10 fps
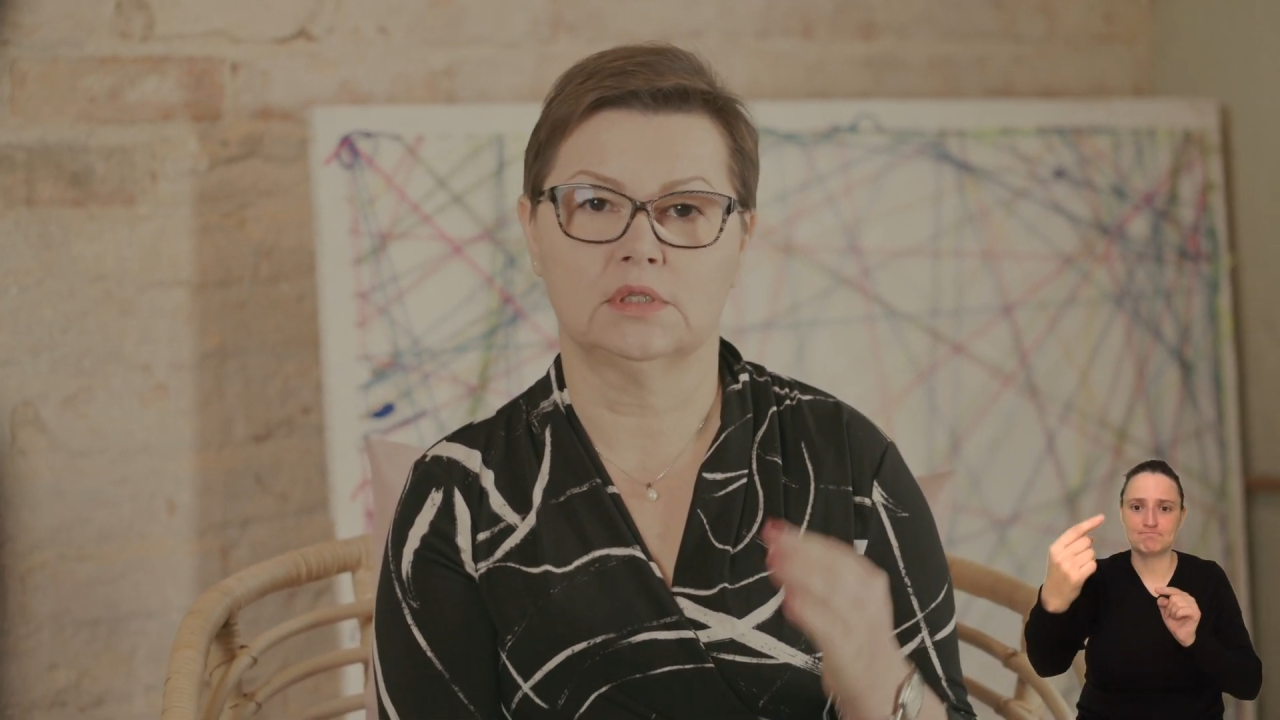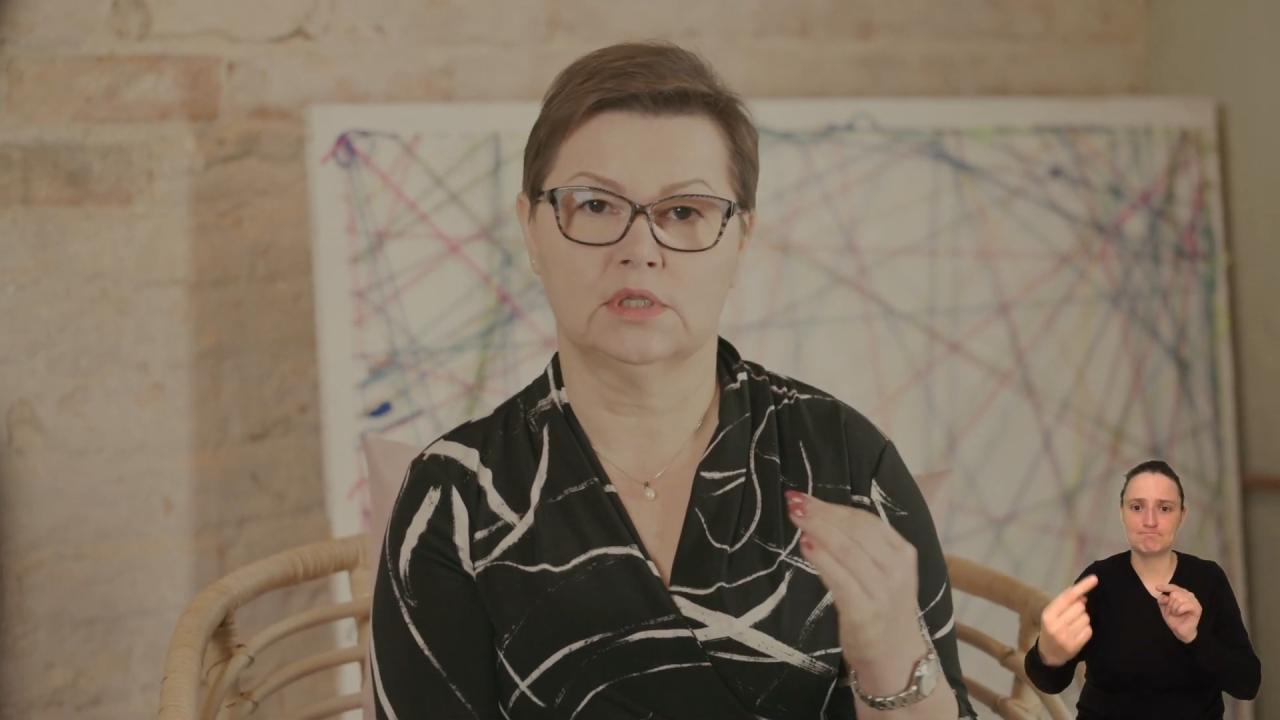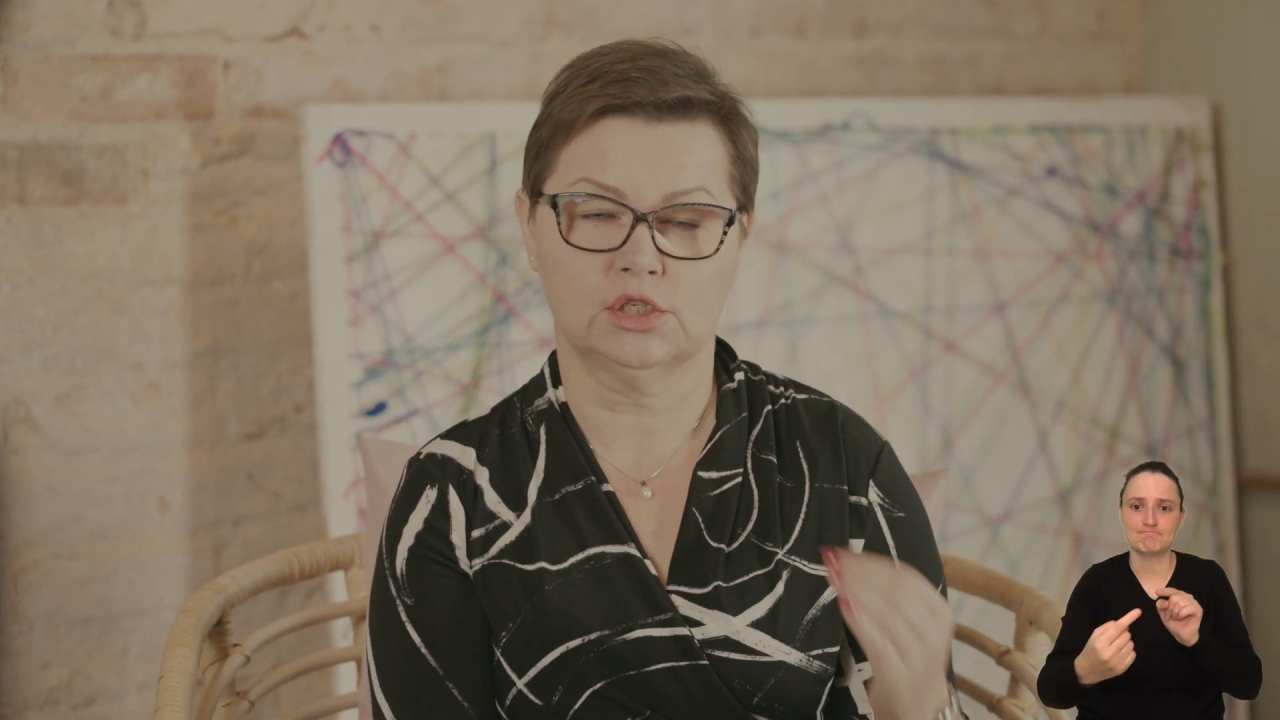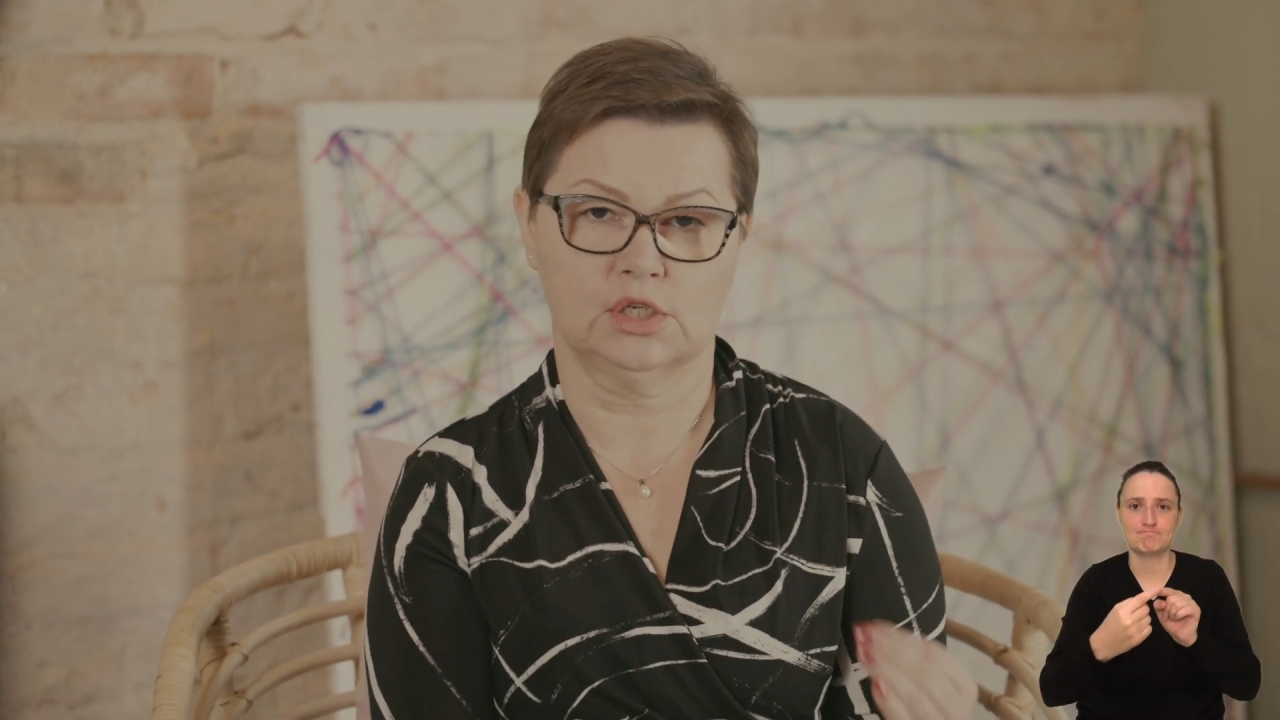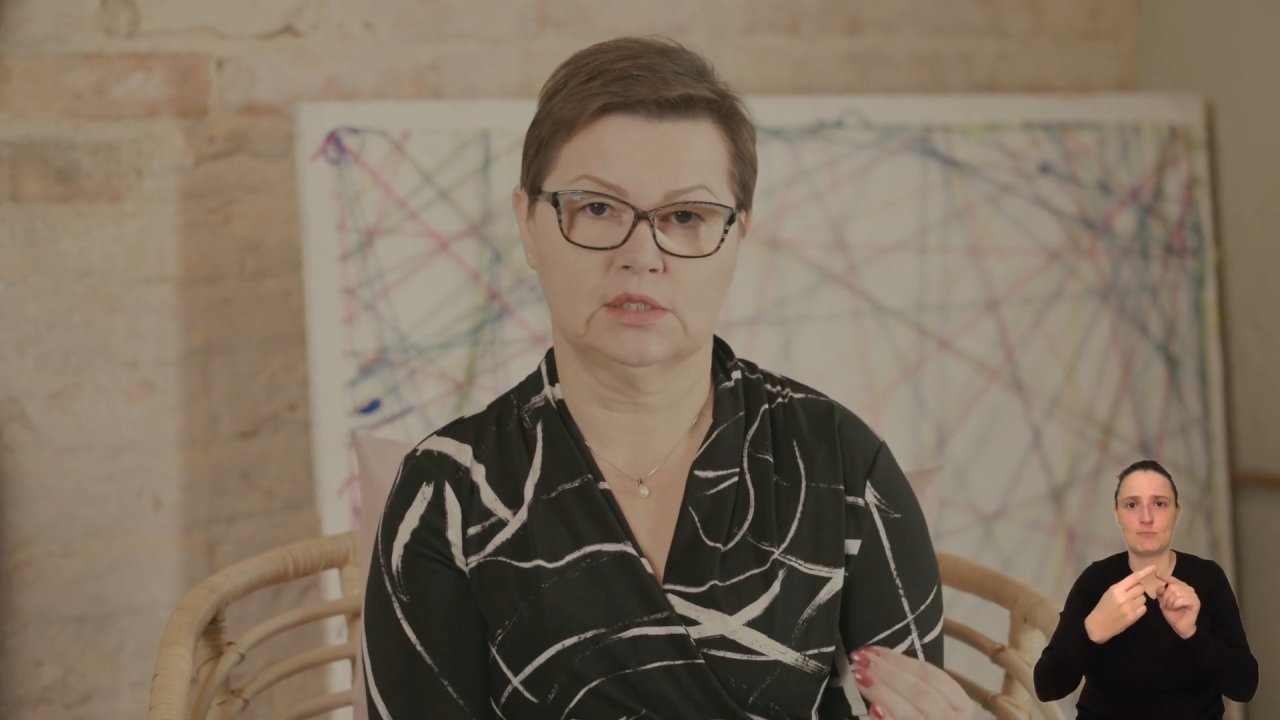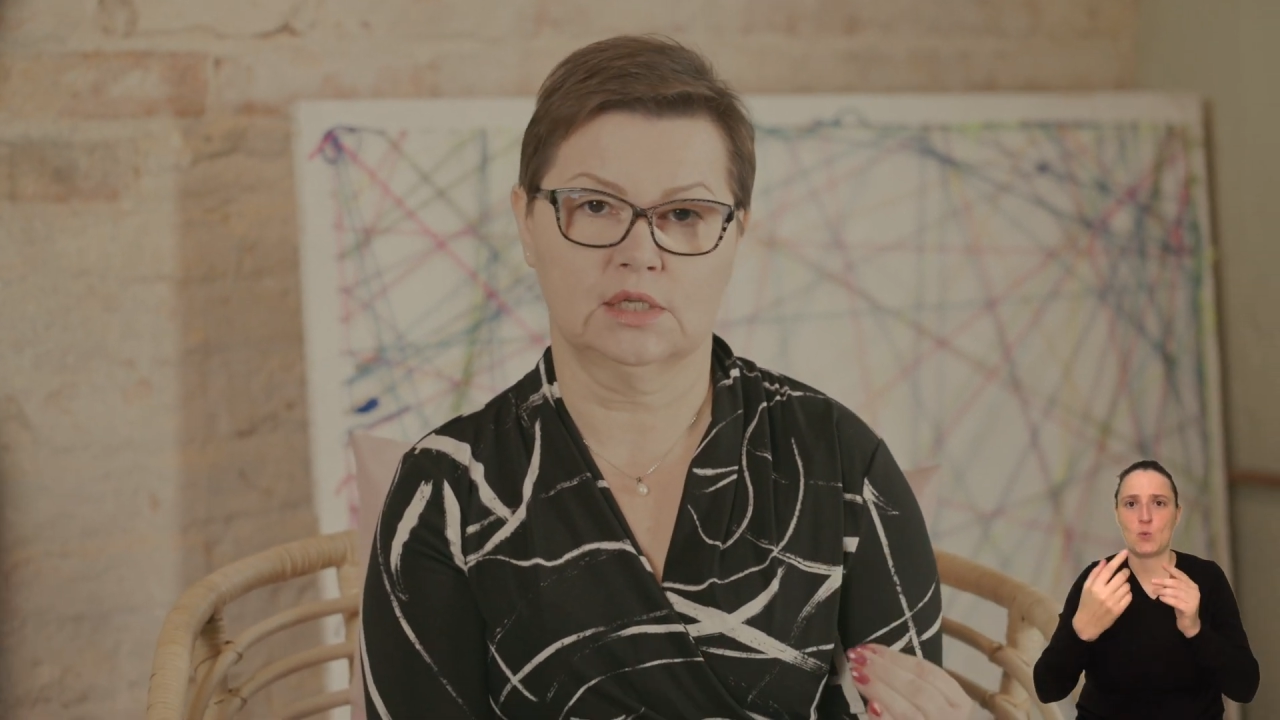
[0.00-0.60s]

nasze